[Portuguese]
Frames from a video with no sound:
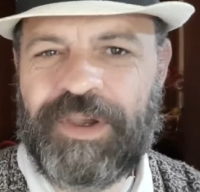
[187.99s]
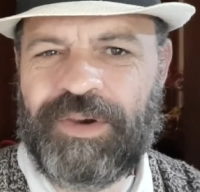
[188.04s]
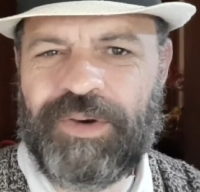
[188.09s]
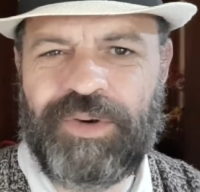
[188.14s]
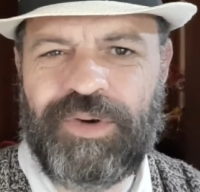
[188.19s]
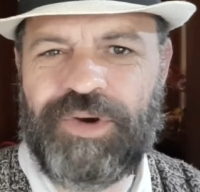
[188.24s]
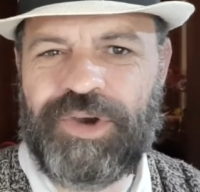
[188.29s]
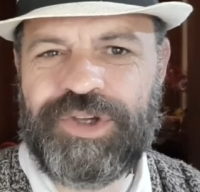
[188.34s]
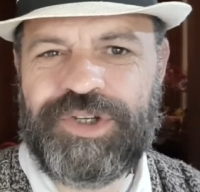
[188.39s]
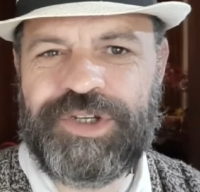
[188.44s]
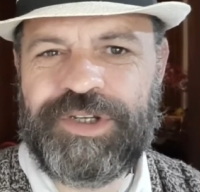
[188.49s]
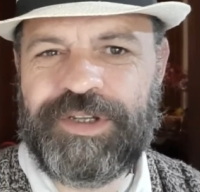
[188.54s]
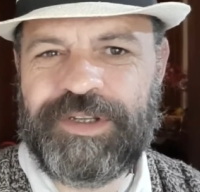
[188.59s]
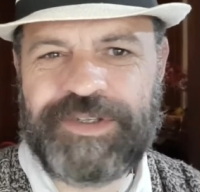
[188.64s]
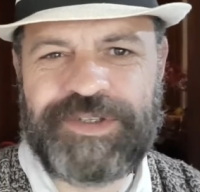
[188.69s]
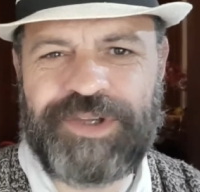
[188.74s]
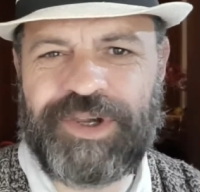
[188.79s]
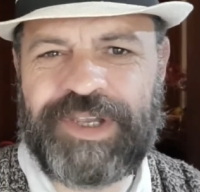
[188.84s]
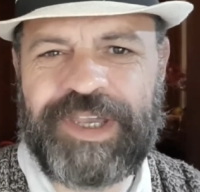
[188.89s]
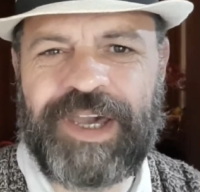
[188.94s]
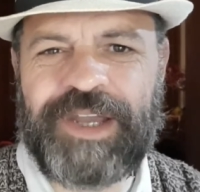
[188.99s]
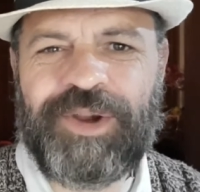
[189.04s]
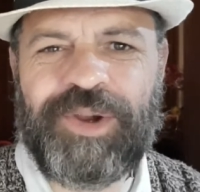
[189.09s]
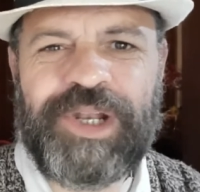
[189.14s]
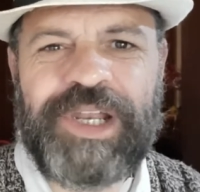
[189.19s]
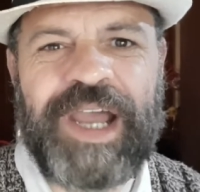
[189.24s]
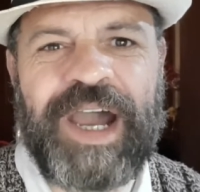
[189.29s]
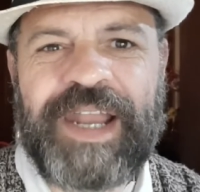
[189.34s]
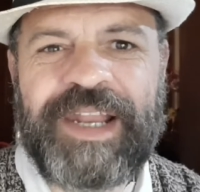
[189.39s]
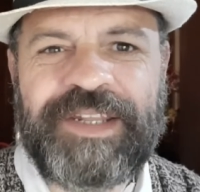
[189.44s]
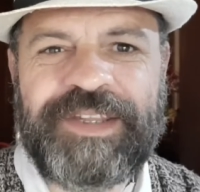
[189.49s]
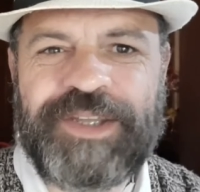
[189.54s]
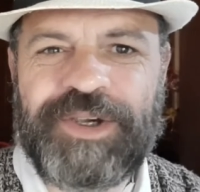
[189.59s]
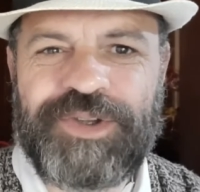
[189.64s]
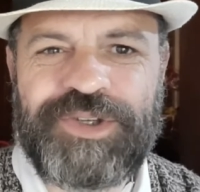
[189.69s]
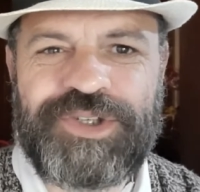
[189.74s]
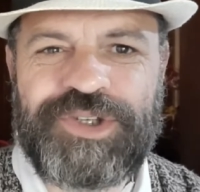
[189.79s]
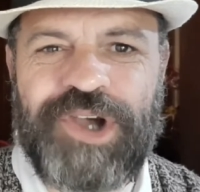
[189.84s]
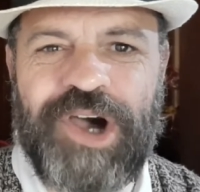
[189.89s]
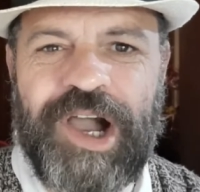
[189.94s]
Hoje só quero olhar em
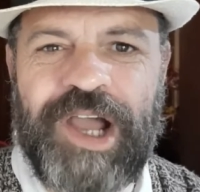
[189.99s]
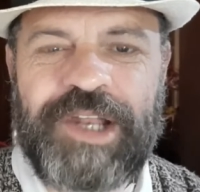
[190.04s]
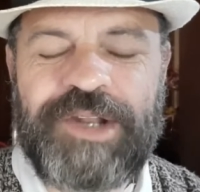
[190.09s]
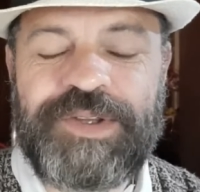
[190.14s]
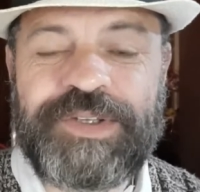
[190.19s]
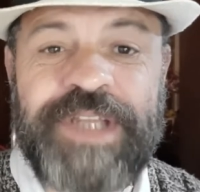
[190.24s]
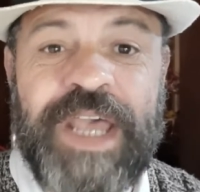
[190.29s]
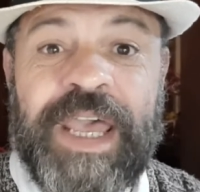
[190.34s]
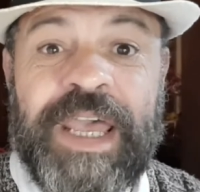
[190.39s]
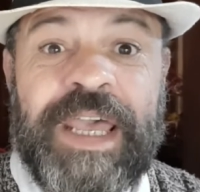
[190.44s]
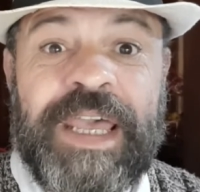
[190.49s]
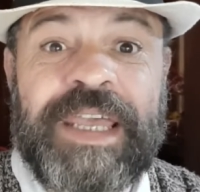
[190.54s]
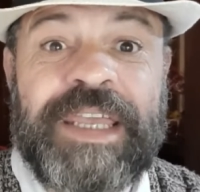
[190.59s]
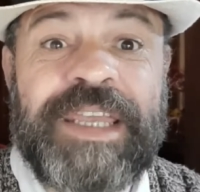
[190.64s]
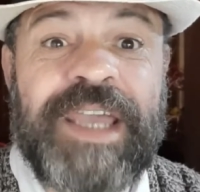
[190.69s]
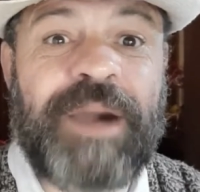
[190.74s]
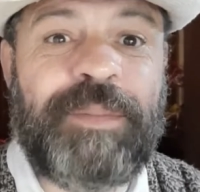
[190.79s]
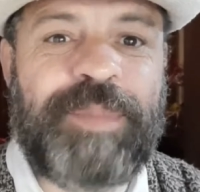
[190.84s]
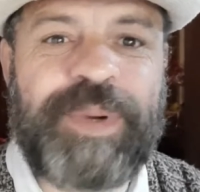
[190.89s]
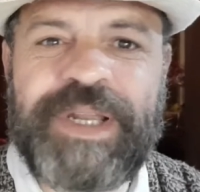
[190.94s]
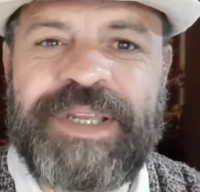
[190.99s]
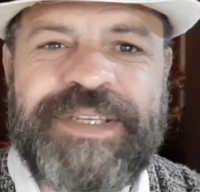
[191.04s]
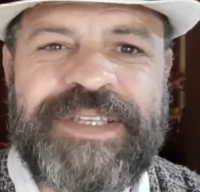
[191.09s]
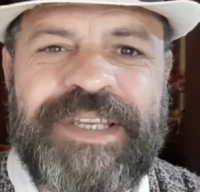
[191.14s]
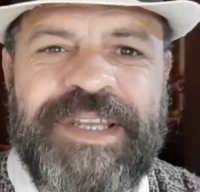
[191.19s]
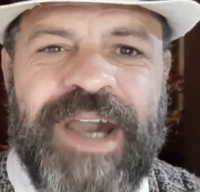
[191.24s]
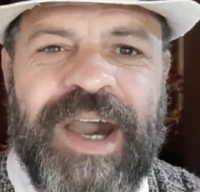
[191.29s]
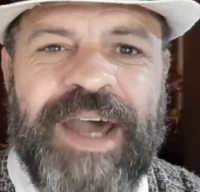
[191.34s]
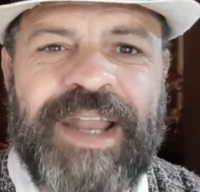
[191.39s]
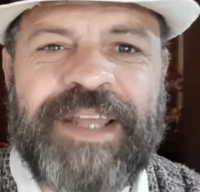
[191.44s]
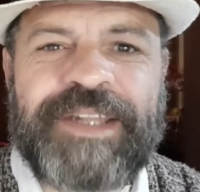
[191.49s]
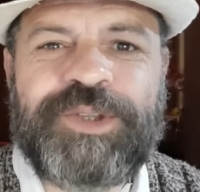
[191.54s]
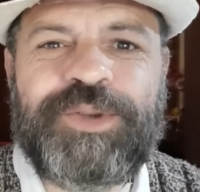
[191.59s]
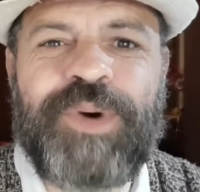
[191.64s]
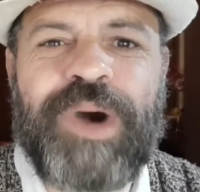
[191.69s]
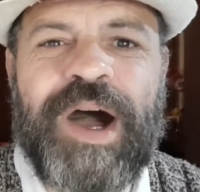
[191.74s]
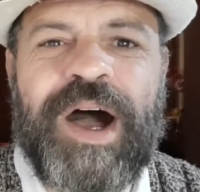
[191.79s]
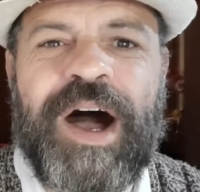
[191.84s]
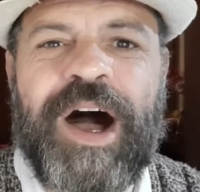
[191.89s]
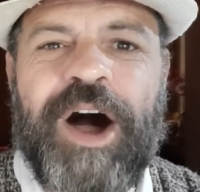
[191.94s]
teus olhos e apreciar a
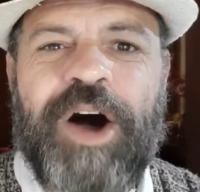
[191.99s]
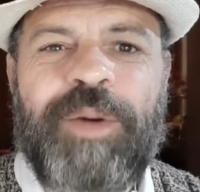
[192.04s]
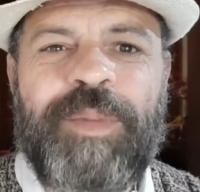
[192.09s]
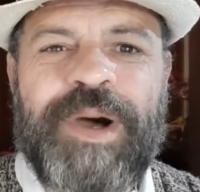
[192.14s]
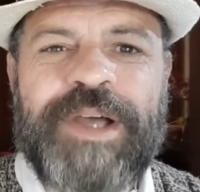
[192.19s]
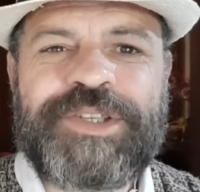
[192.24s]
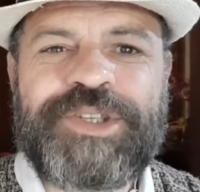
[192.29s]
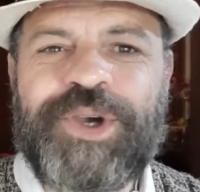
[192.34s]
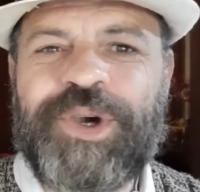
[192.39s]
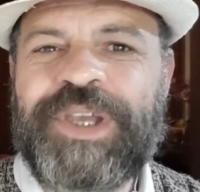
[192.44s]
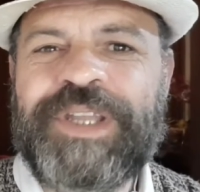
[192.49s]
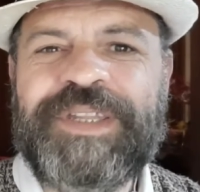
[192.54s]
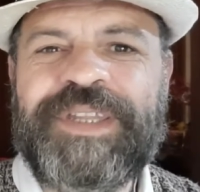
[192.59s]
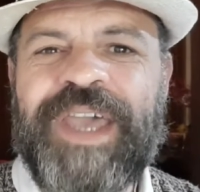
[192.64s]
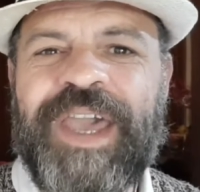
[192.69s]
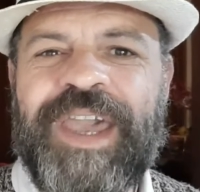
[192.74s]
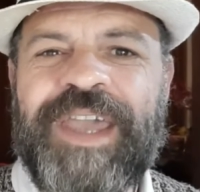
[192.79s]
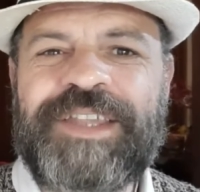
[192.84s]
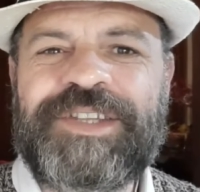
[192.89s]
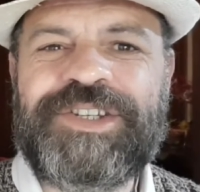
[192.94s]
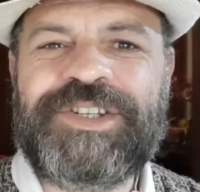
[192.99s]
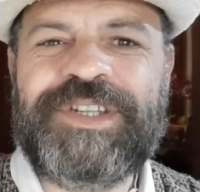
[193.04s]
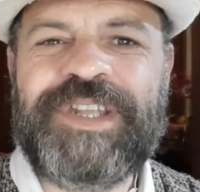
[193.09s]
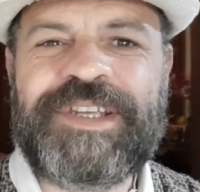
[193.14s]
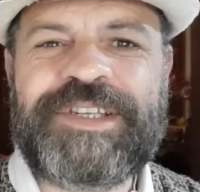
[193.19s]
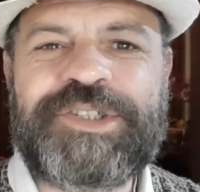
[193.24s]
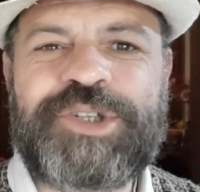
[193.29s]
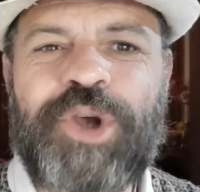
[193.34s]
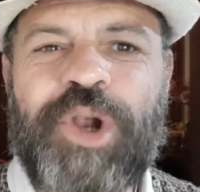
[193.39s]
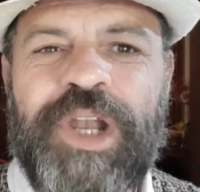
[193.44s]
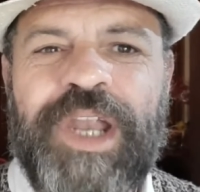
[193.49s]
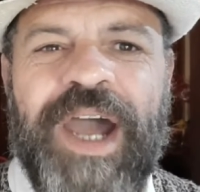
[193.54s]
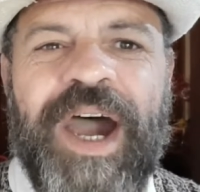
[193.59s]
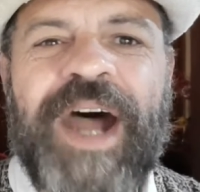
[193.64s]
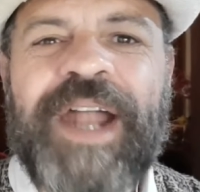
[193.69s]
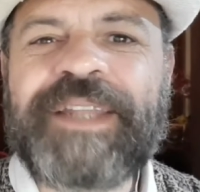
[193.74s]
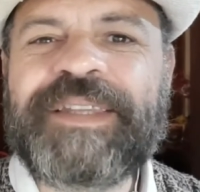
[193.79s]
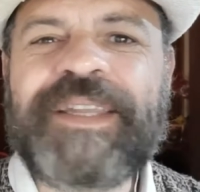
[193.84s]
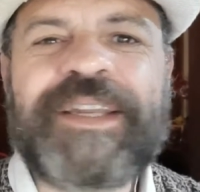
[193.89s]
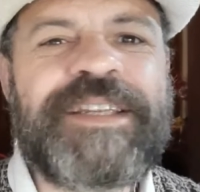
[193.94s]
tua alma sorridente neste
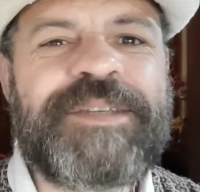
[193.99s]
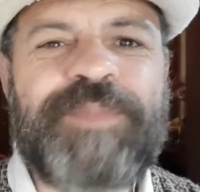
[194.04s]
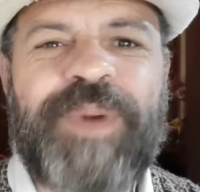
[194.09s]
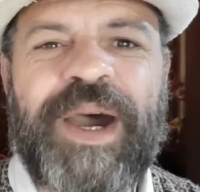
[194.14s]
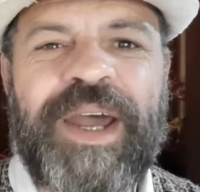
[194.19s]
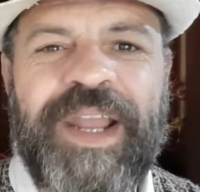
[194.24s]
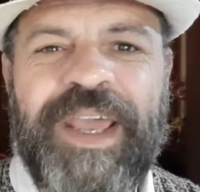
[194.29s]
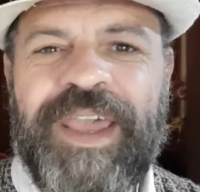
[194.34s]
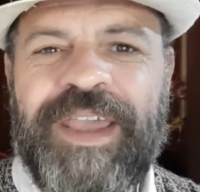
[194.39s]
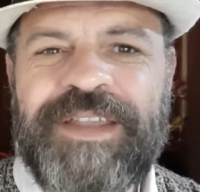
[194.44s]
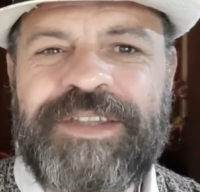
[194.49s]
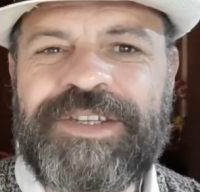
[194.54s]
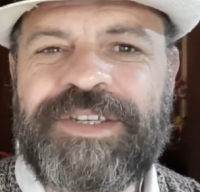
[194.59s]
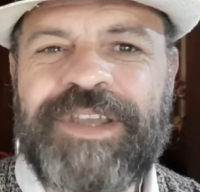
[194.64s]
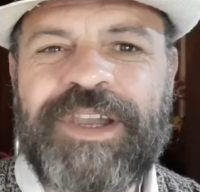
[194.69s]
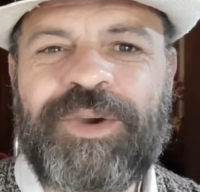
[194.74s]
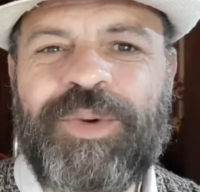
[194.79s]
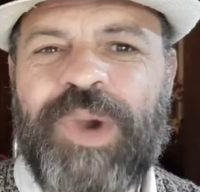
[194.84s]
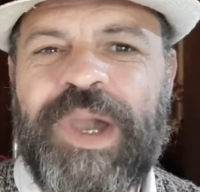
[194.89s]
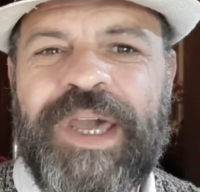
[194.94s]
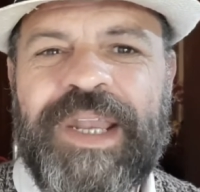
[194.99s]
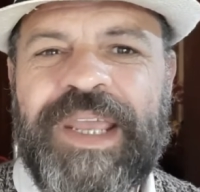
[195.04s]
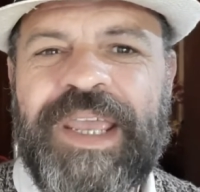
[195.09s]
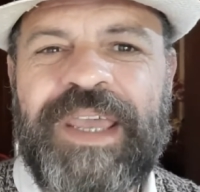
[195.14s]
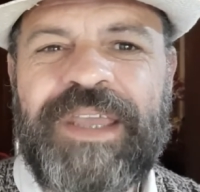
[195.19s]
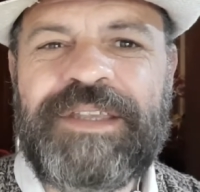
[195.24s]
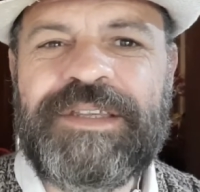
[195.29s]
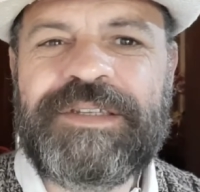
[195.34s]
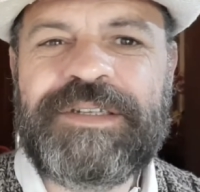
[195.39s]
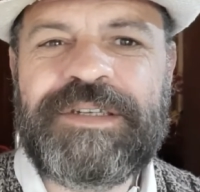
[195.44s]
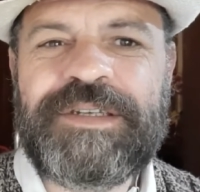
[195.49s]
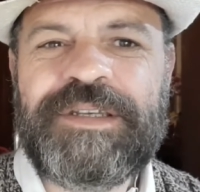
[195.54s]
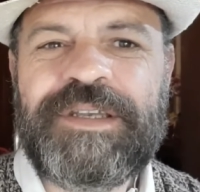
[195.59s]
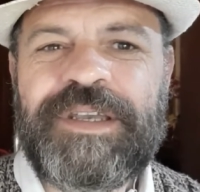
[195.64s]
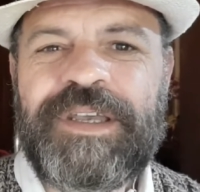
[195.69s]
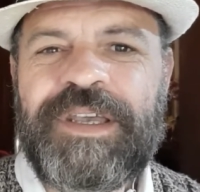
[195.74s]
olhar transparente e coerente,